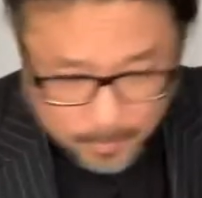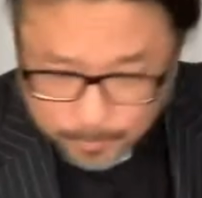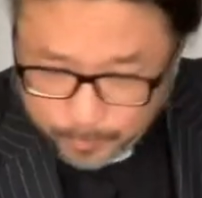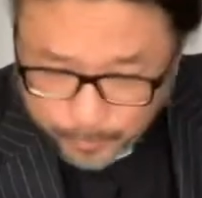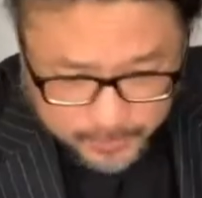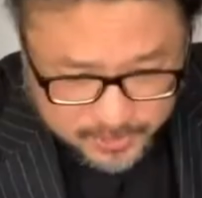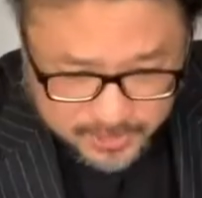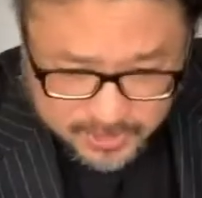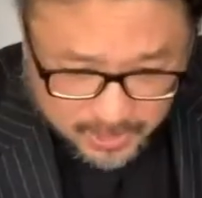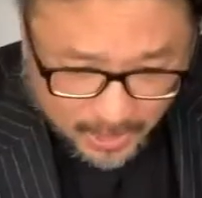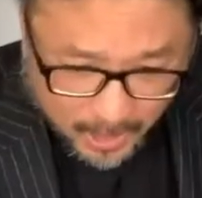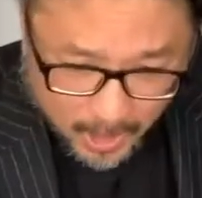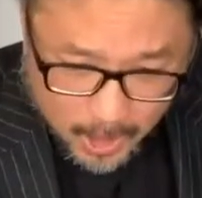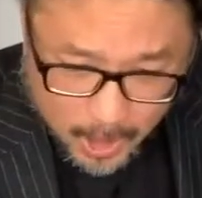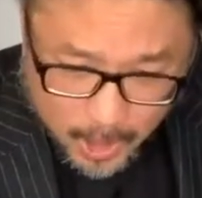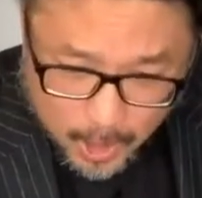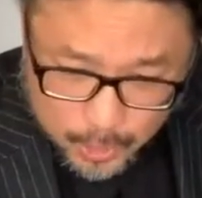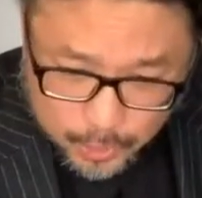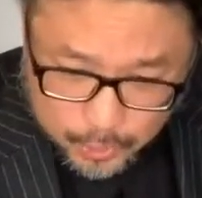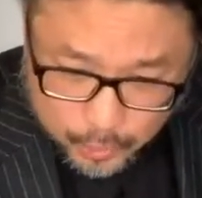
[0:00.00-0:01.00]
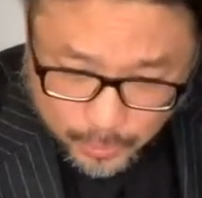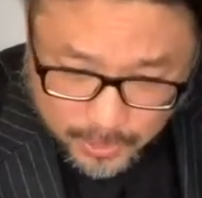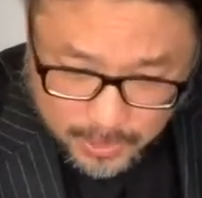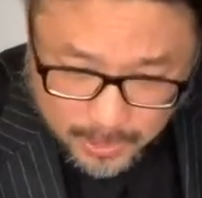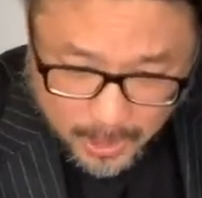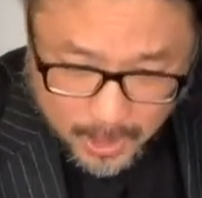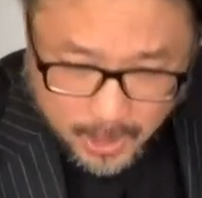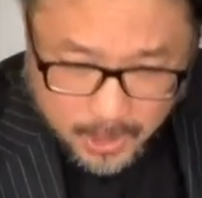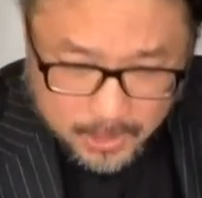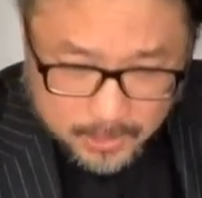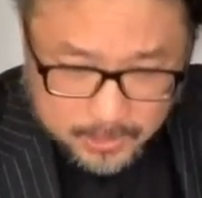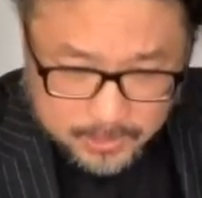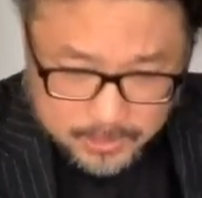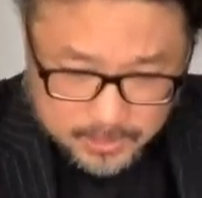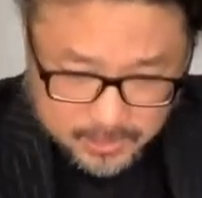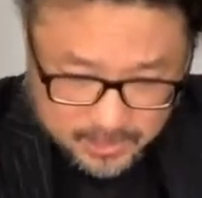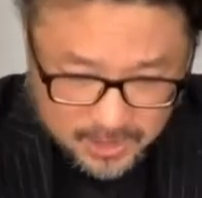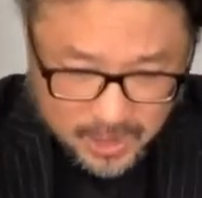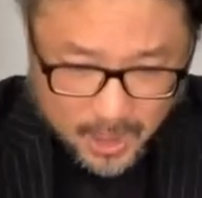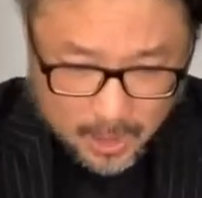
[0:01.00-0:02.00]
不是的。所以呢，
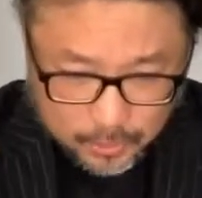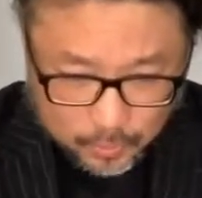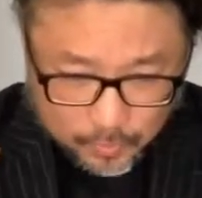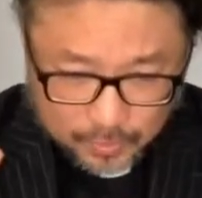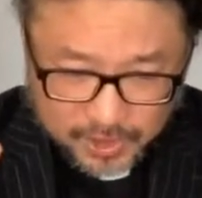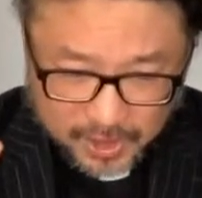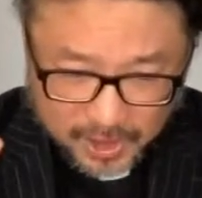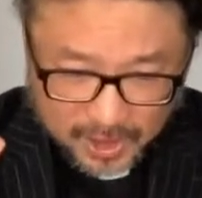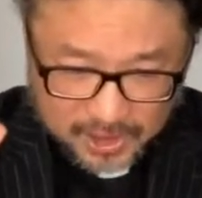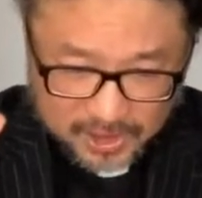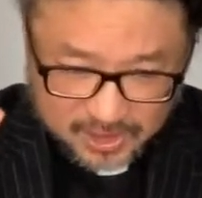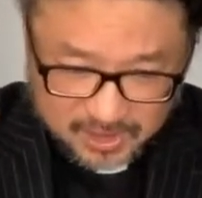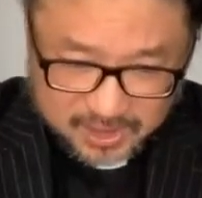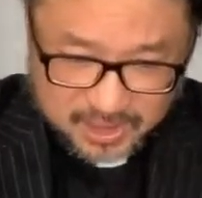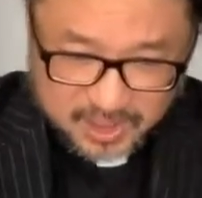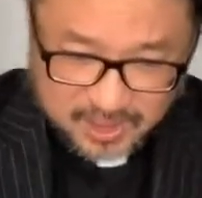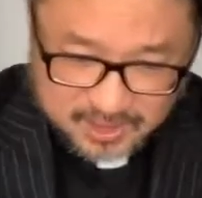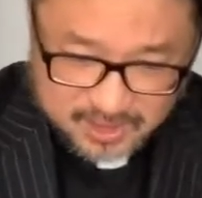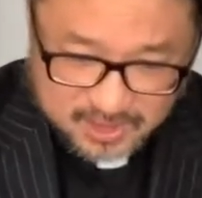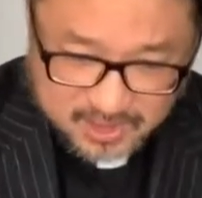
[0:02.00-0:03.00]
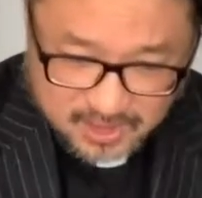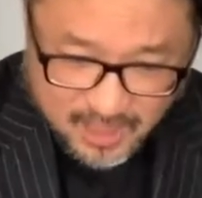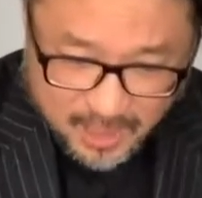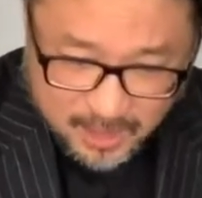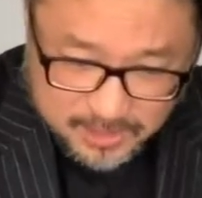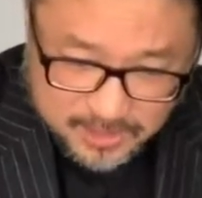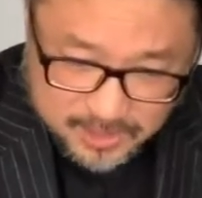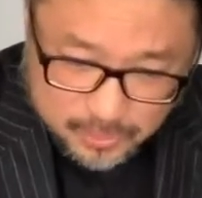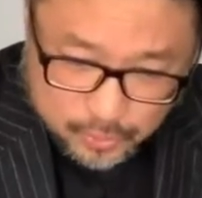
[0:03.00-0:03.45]
第二种解解释，他是